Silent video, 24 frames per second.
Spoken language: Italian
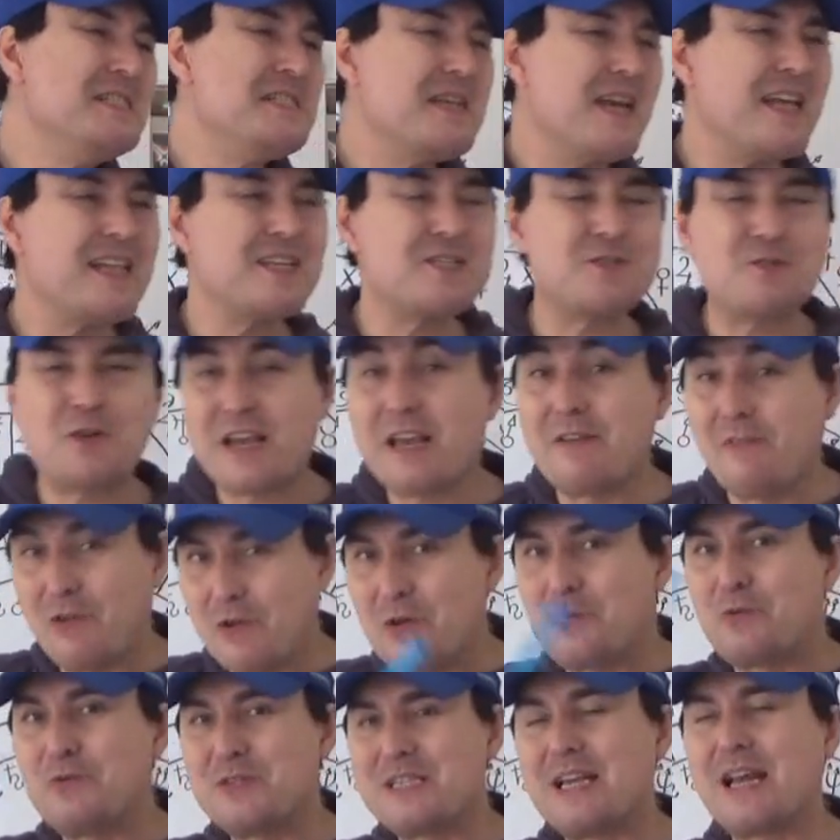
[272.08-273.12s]
adesso non è che
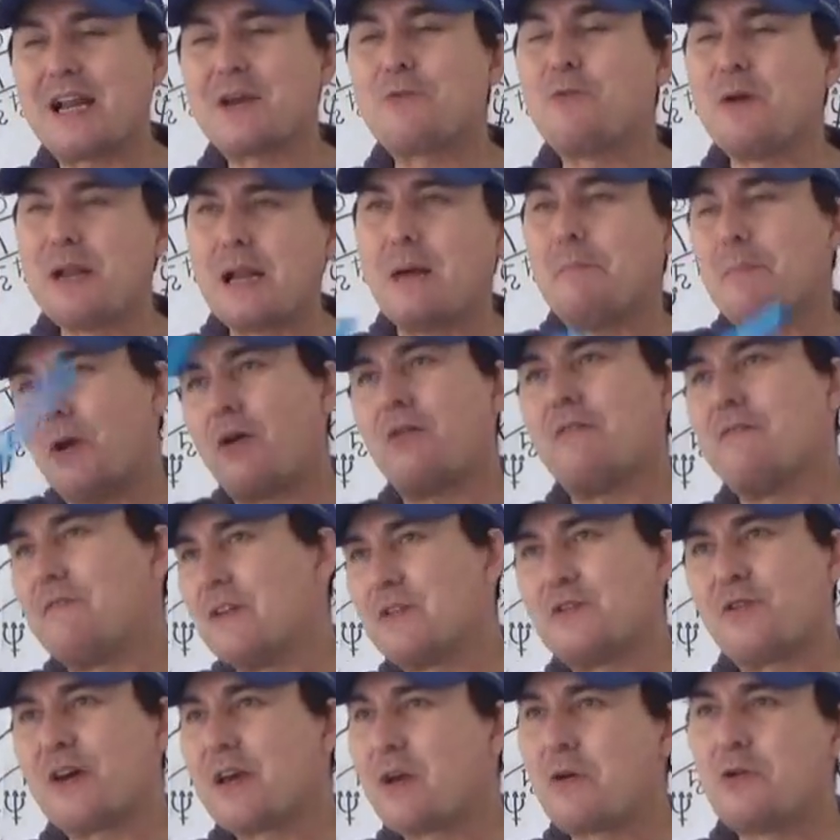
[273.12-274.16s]
voglio accusare quella, però
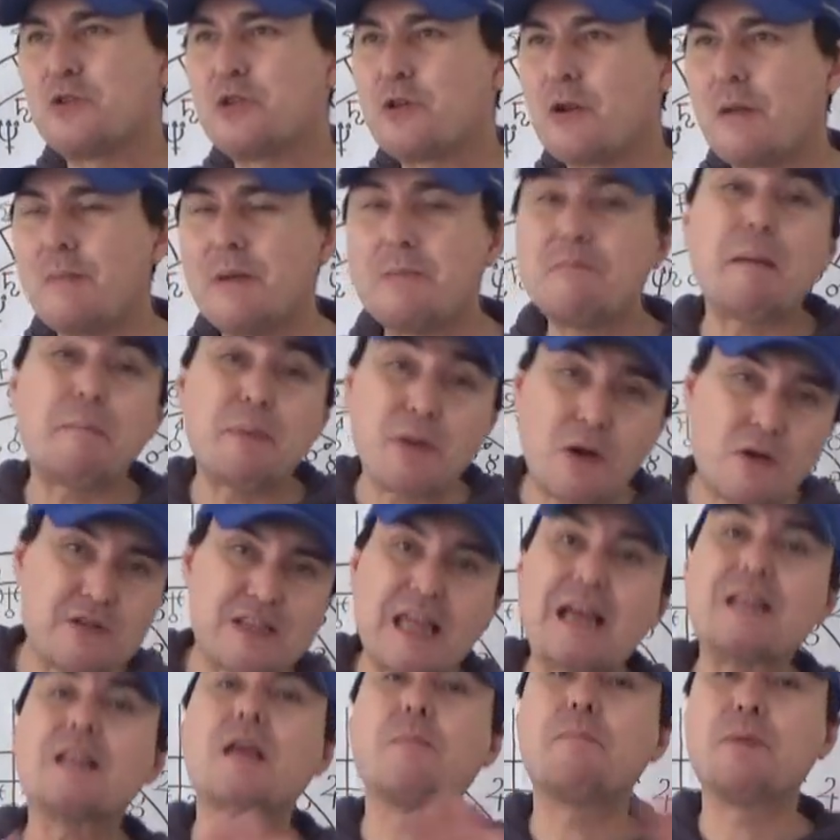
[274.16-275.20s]
vedo che continuamente, ma però
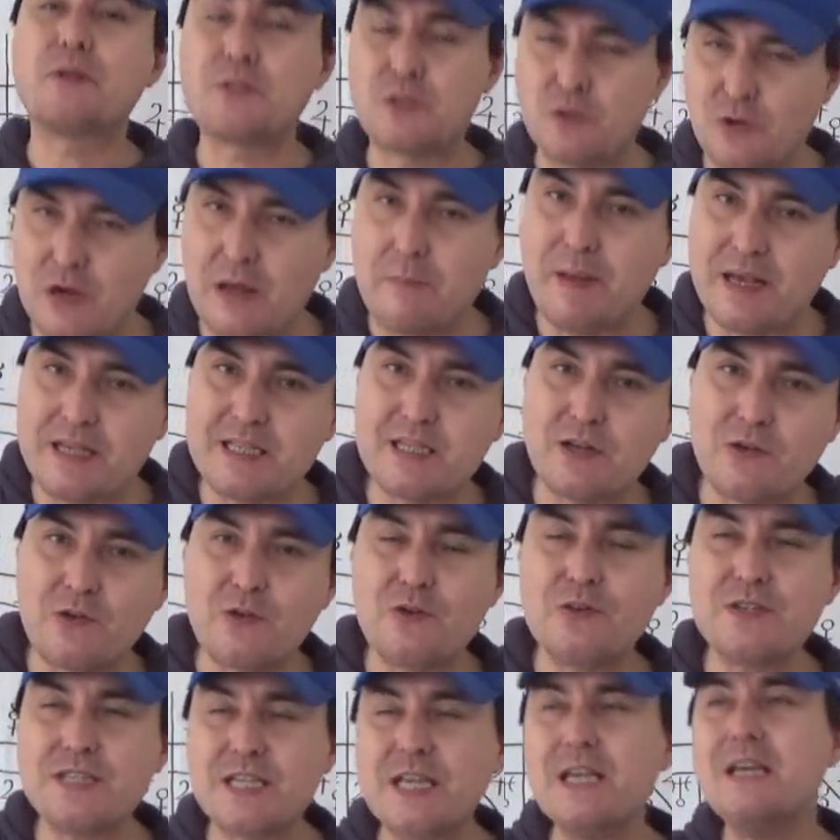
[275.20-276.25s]
tante persone pensano
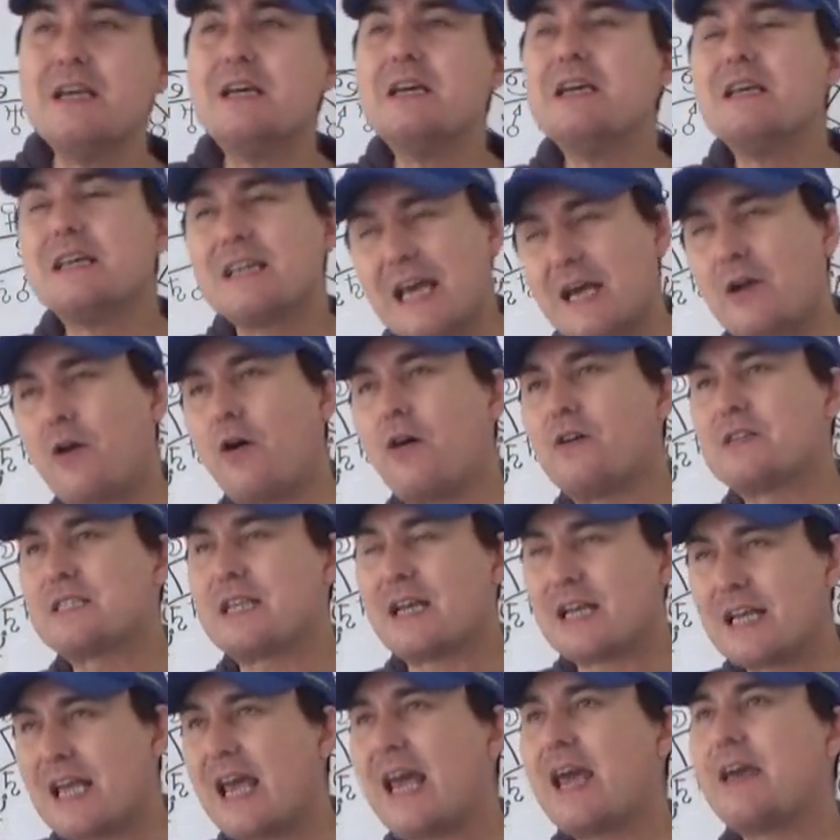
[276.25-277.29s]
così, che
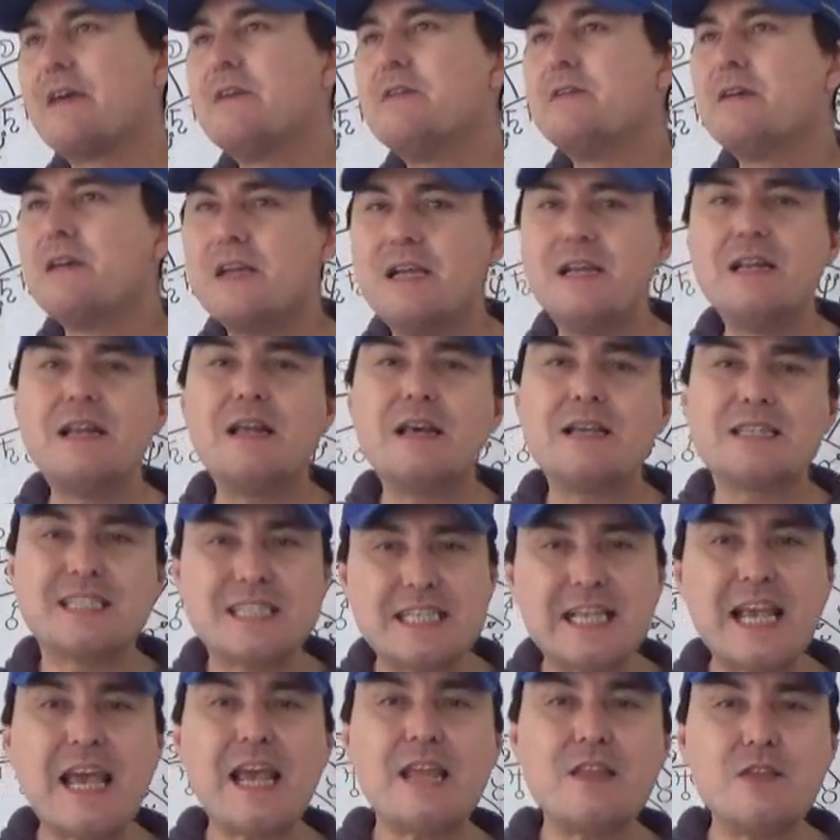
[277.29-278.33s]
cosa? Che il
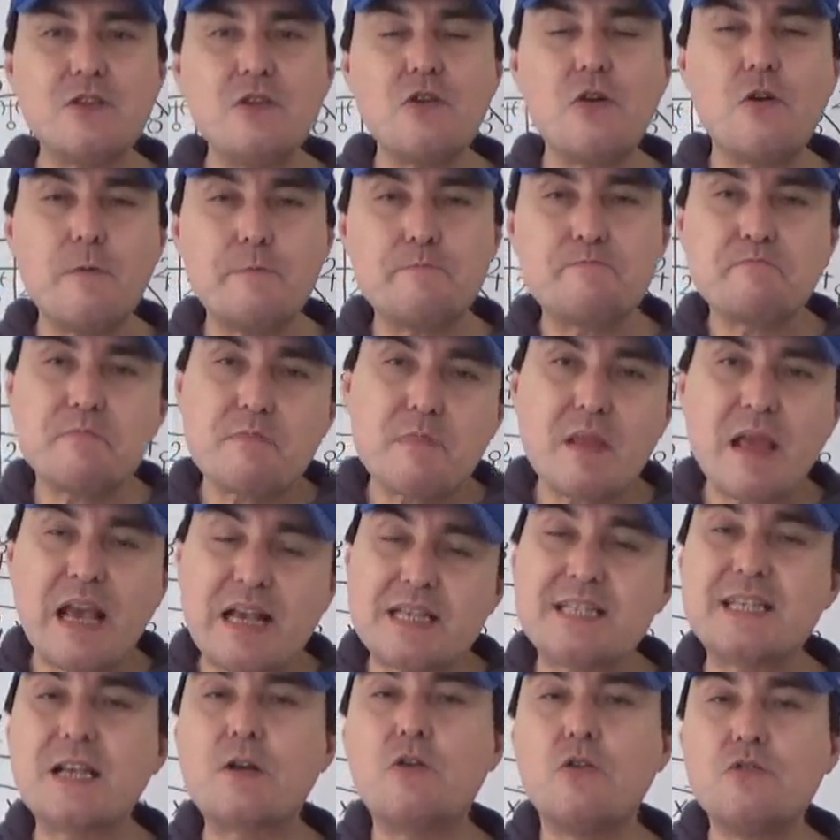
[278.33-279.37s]
segno è
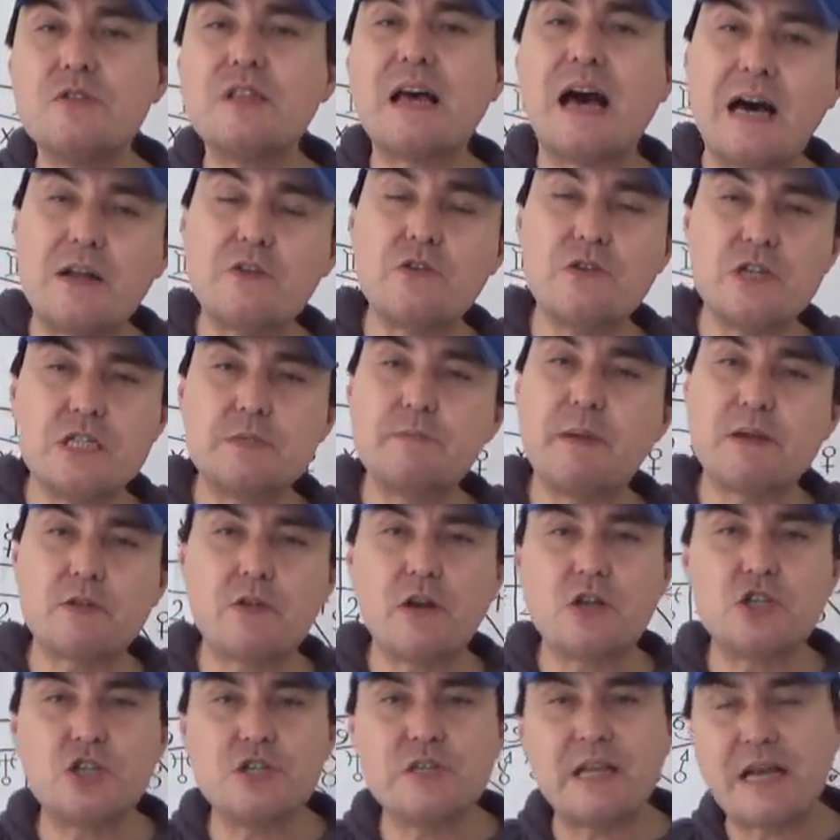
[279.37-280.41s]
secondario rispetto
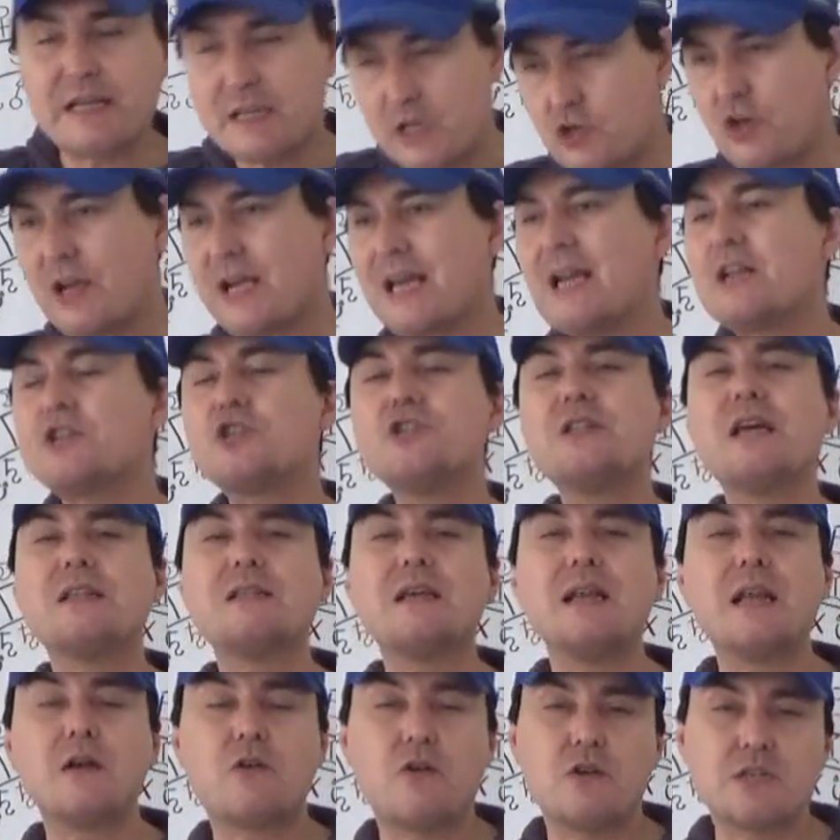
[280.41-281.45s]
all'ascendente, cioè che l'ascendente
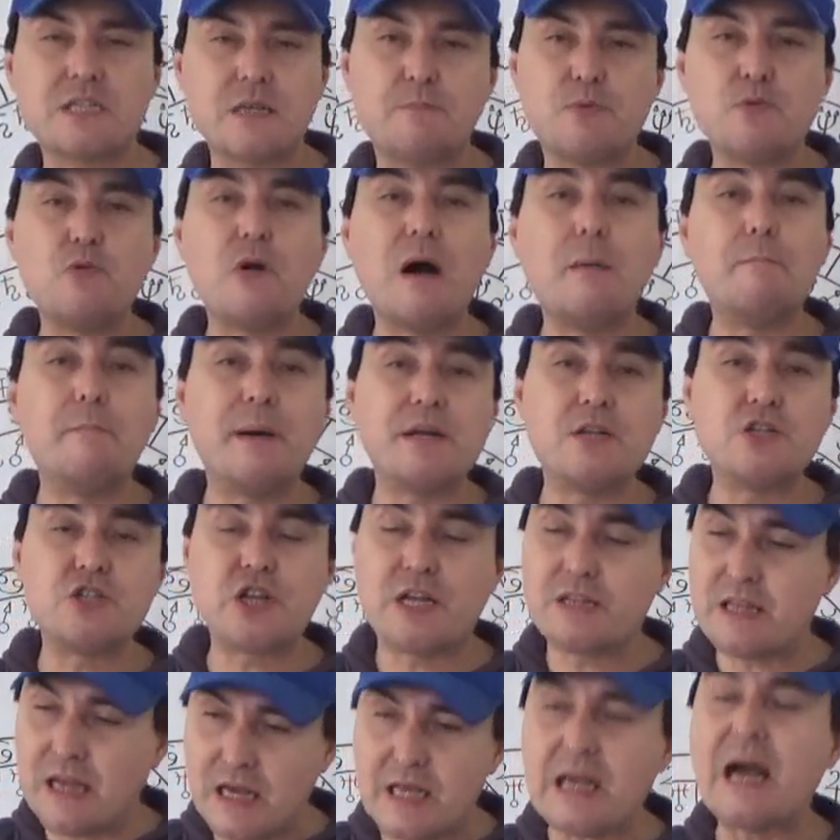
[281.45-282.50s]
è la cosa più
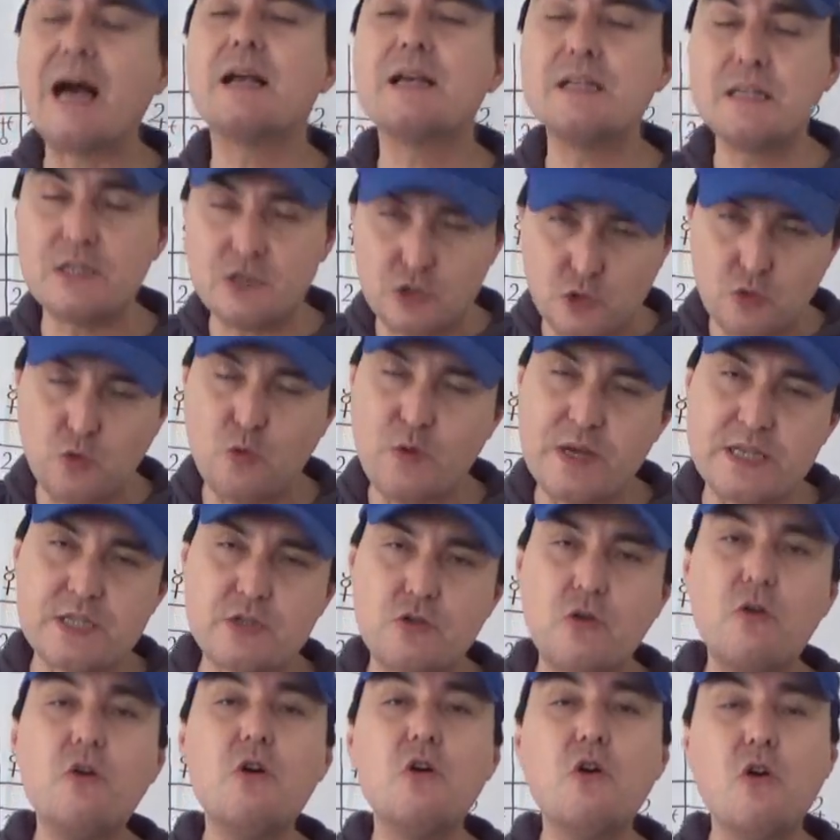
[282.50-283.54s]
appariscente, anche su
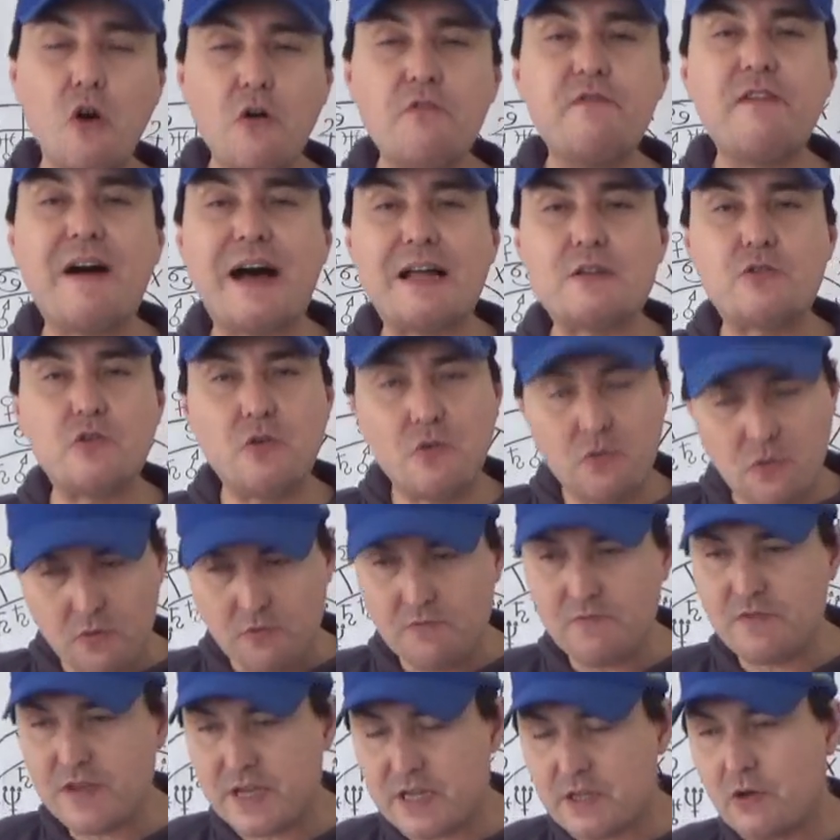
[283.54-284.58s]
questo ho fatto
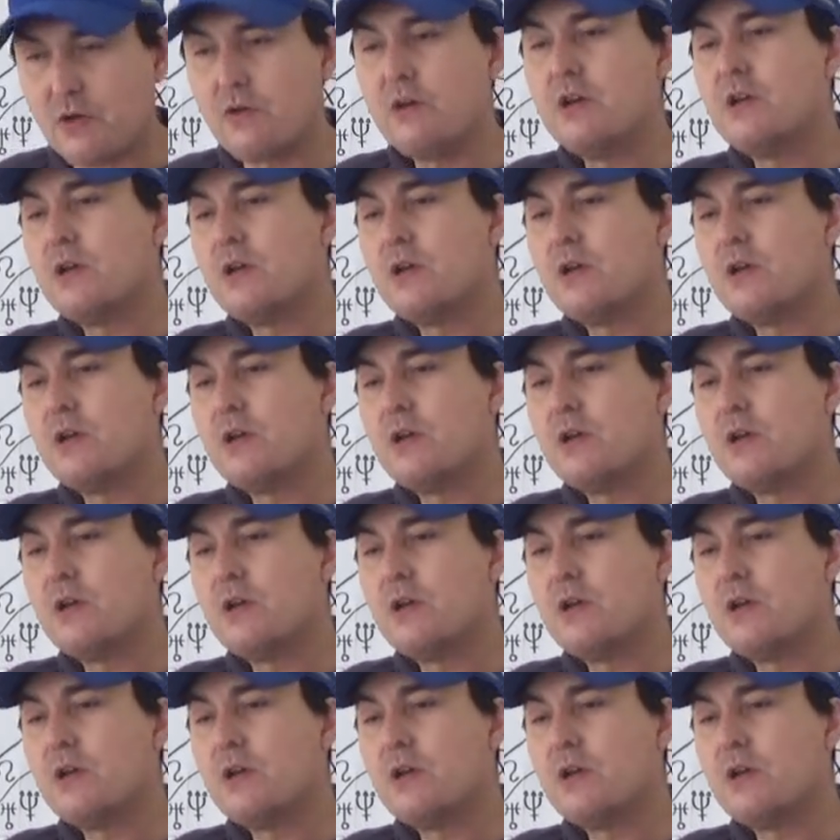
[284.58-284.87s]
un video,